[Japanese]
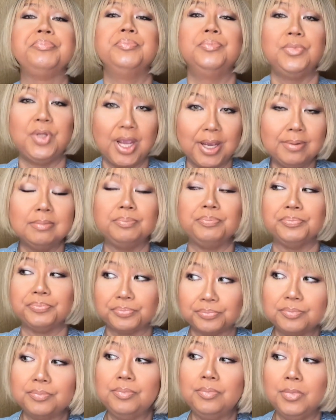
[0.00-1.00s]
ね。
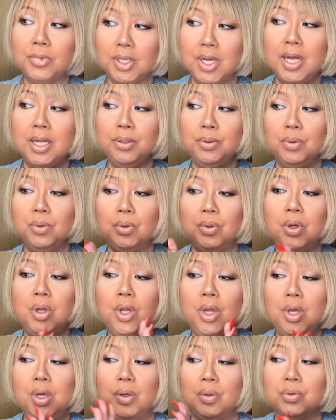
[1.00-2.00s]
あの、
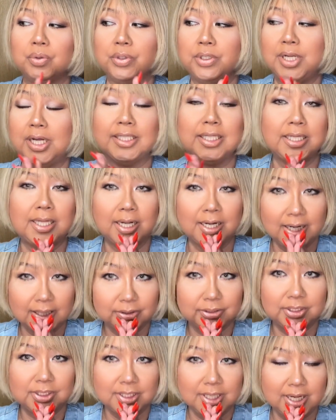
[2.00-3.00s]
本当に暖か
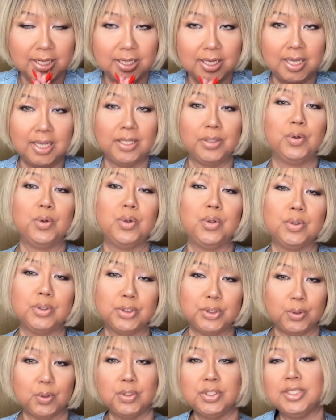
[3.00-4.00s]
くして、えー、の、
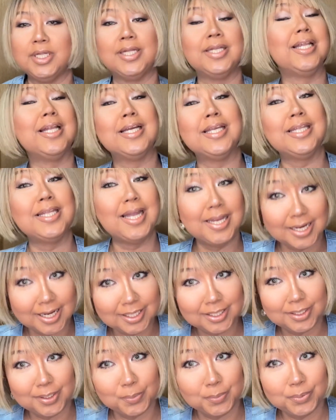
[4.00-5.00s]
過ごしていただきたい
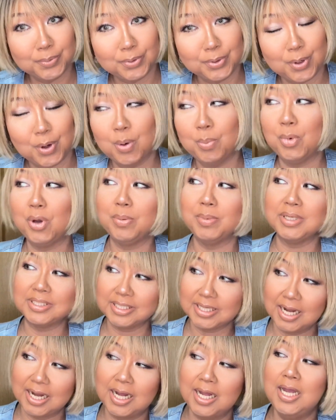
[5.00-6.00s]
なっていうふうに思います
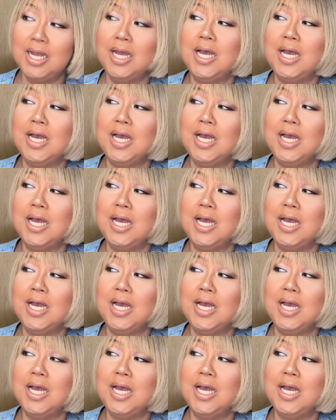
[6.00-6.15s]
が、